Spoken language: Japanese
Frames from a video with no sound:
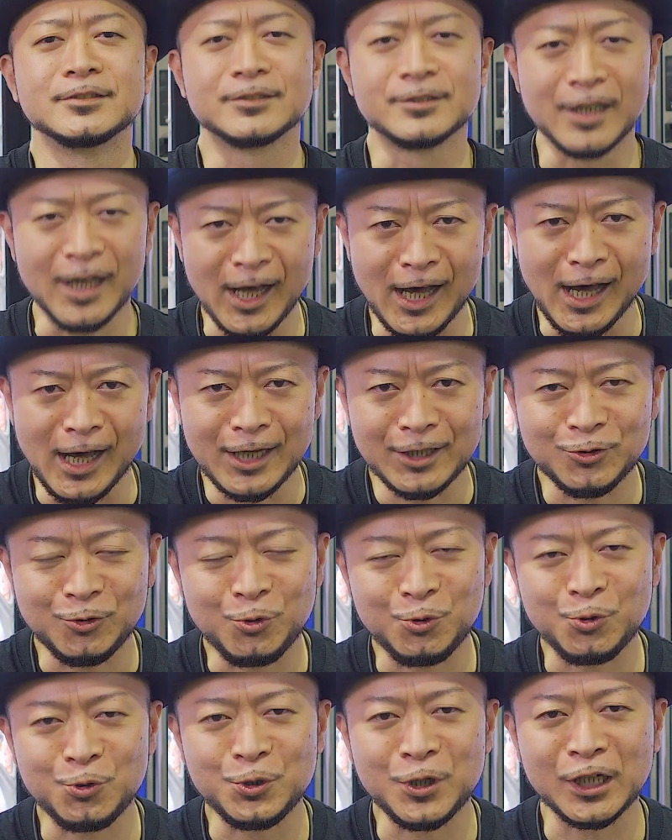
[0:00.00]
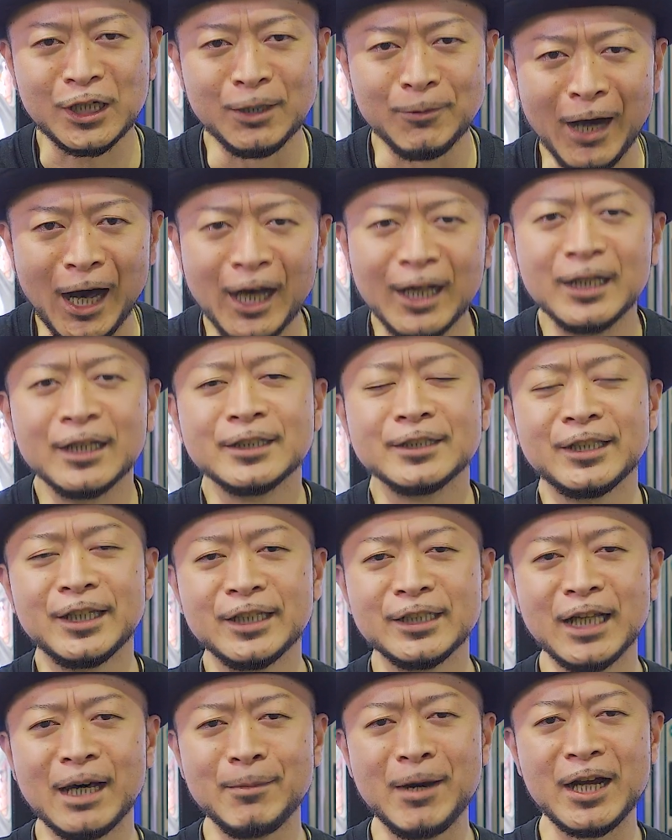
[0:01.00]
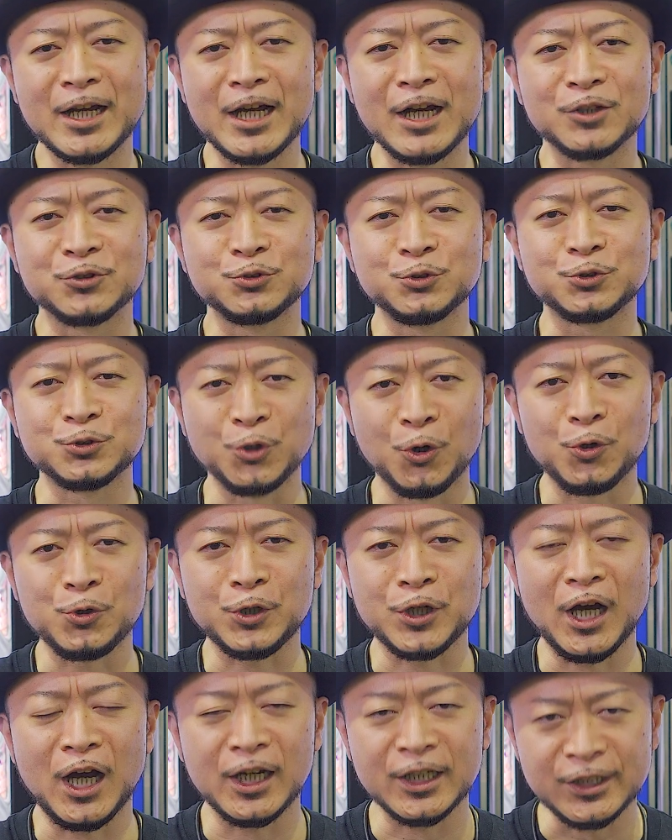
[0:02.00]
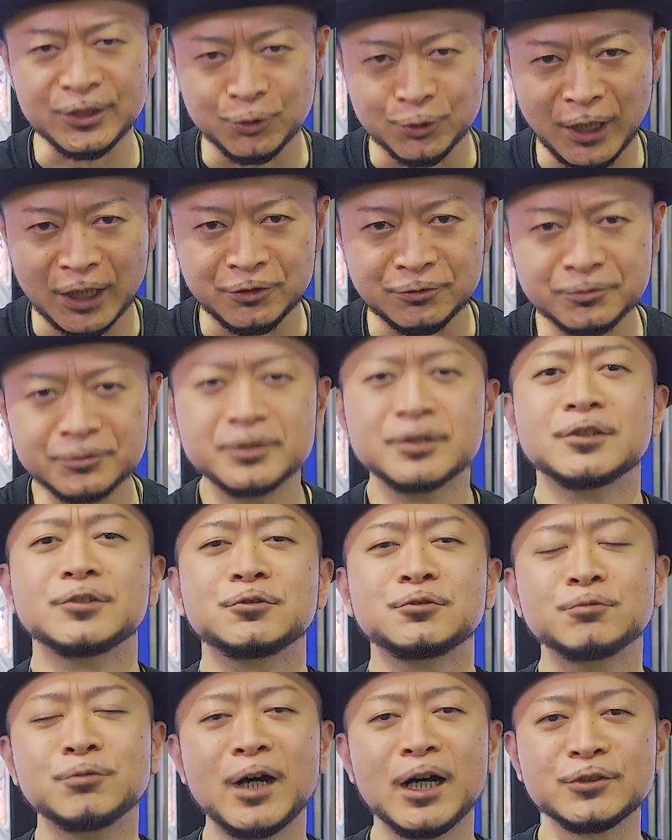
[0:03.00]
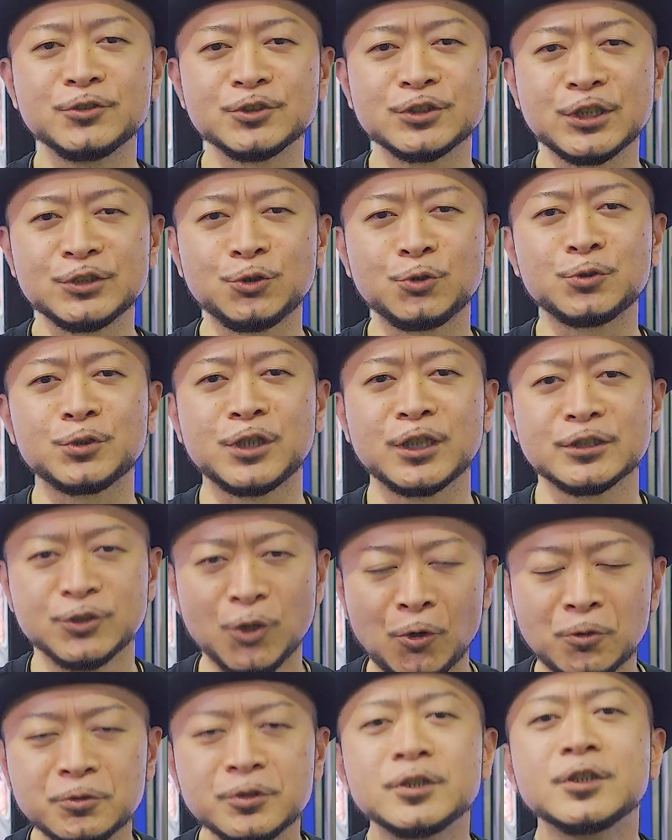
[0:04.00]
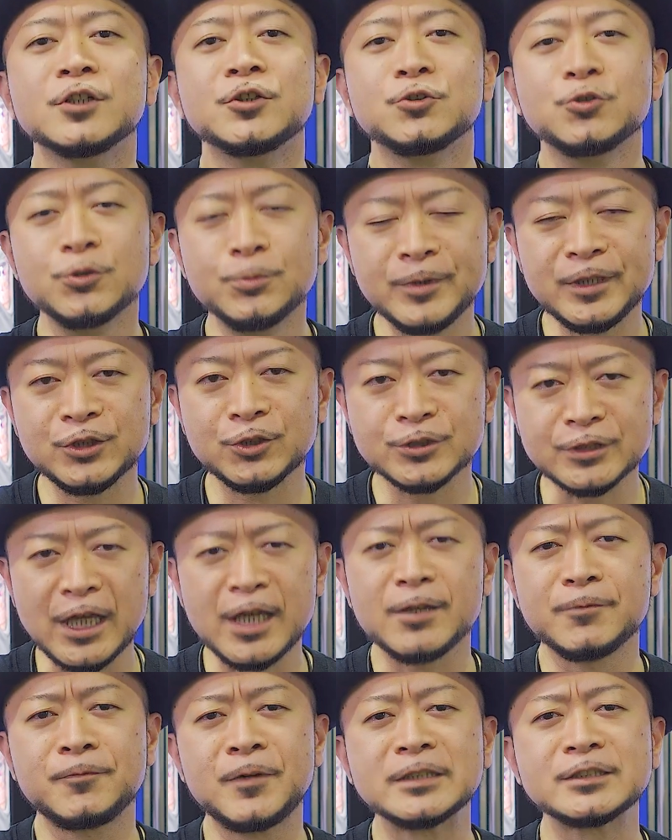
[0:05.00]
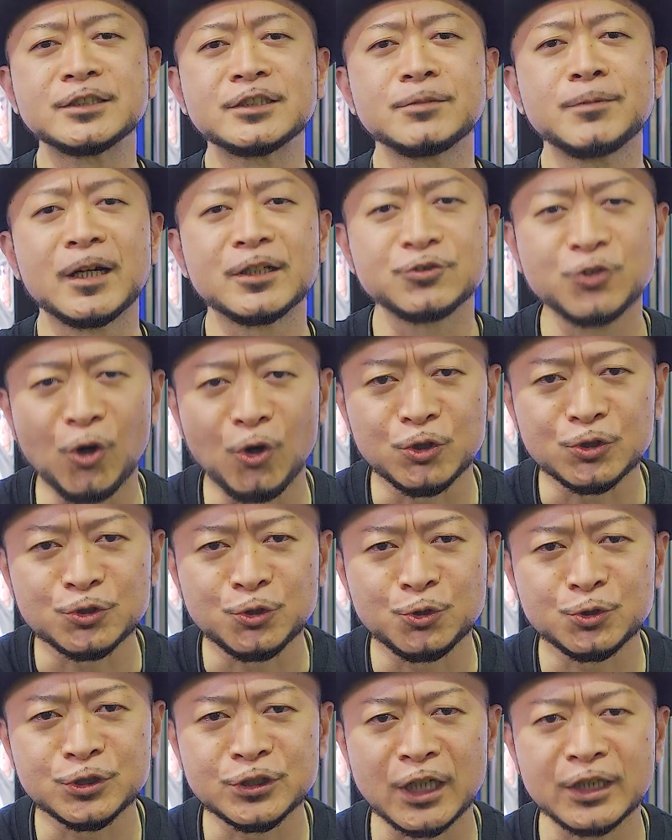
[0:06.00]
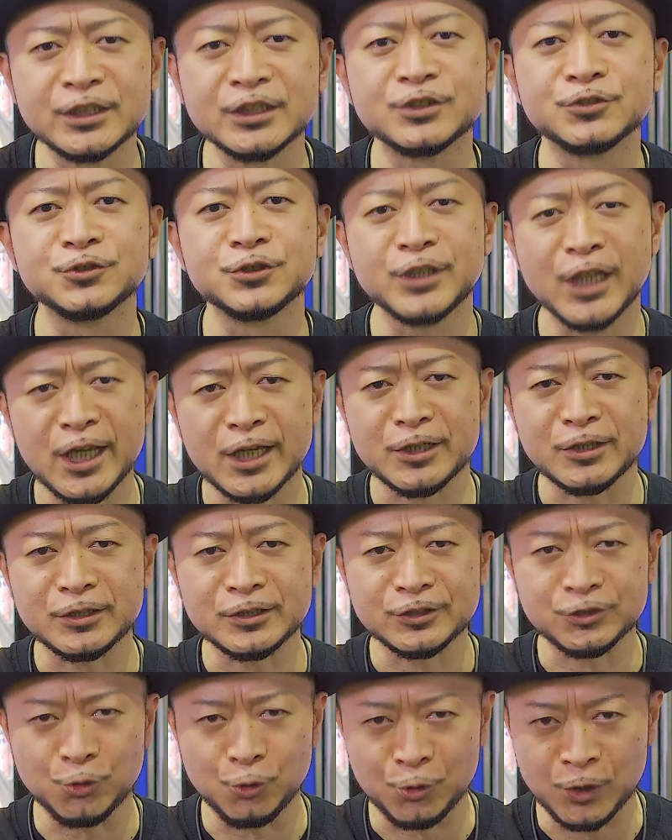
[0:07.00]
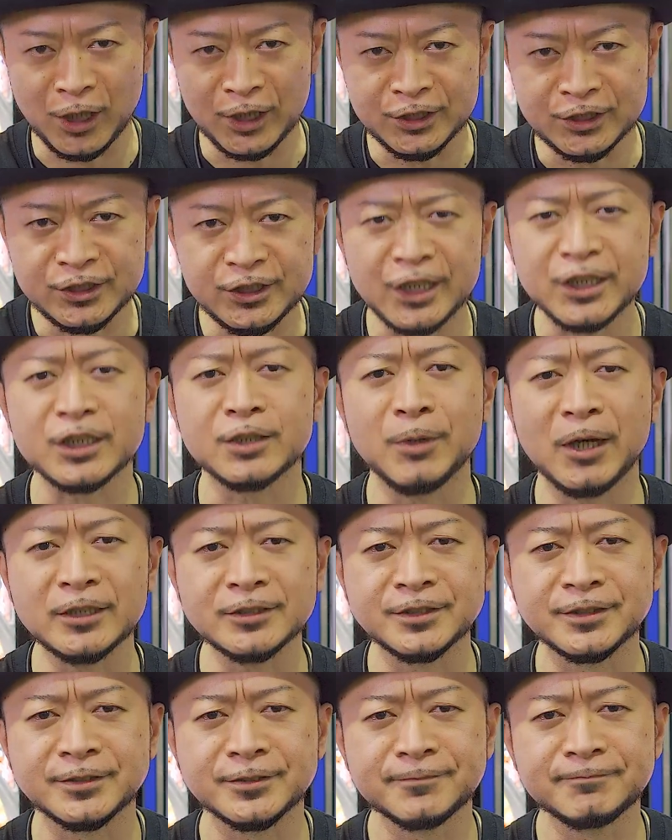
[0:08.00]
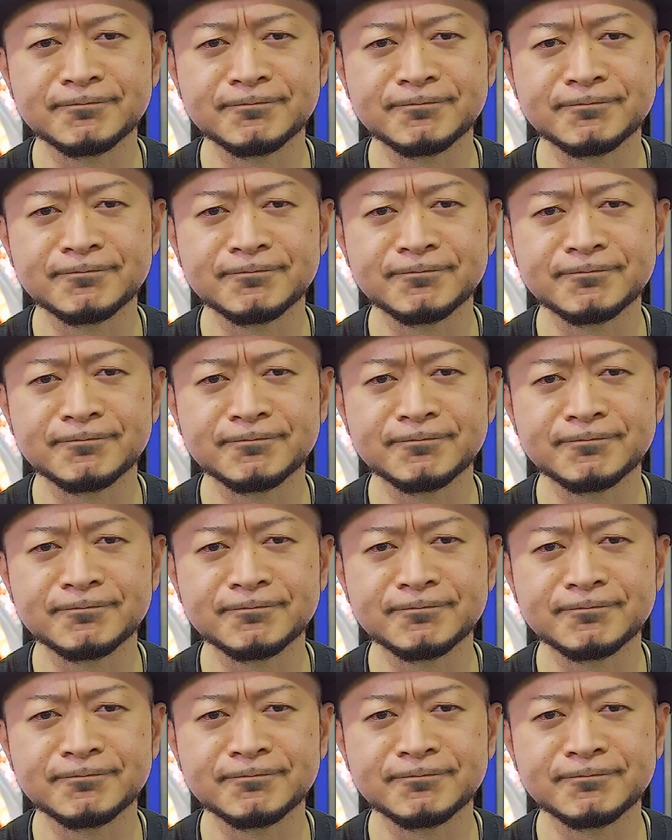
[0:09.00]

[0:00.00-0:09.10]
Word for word: さあここからは手玉獲得の鍵となる上乗せ特化ゾーン海乗せフェスティバルの詳細について紹介していきます